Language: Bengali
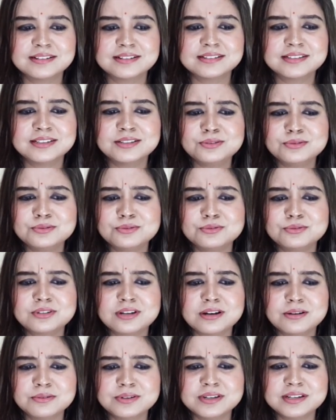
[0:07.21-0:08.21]
কিন্তু
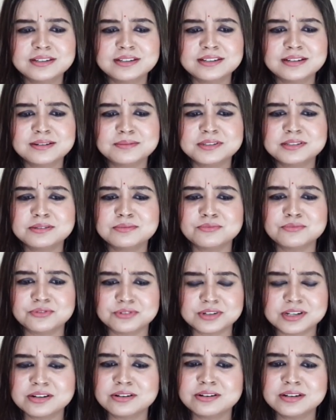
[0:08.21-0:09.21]
কোথাও গিয়ে কি আমাদের
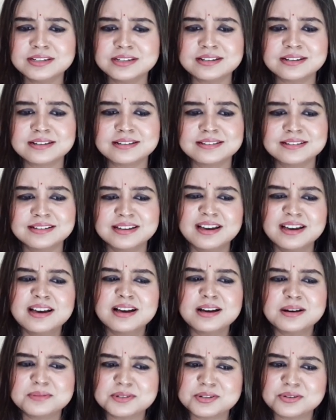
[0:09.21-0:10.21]
মনে হয় না
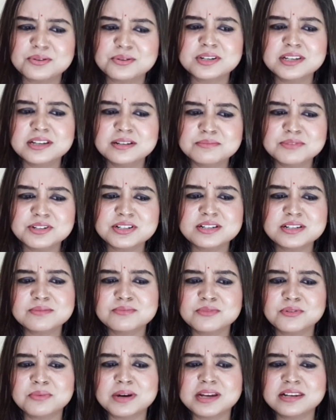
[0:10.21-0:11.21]
আমরা অনেক বেশি
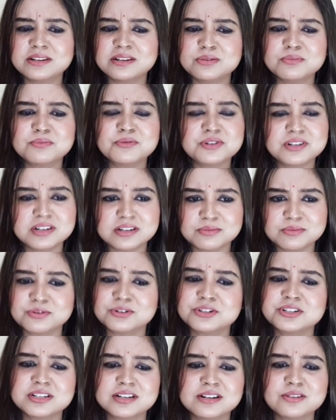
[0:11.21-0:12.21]
মোবাইলের উপর
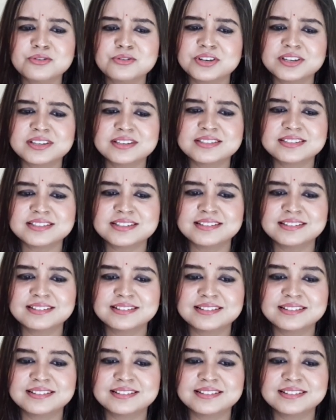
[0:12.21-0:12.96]
নির্ভরশীল হয়ে গেছি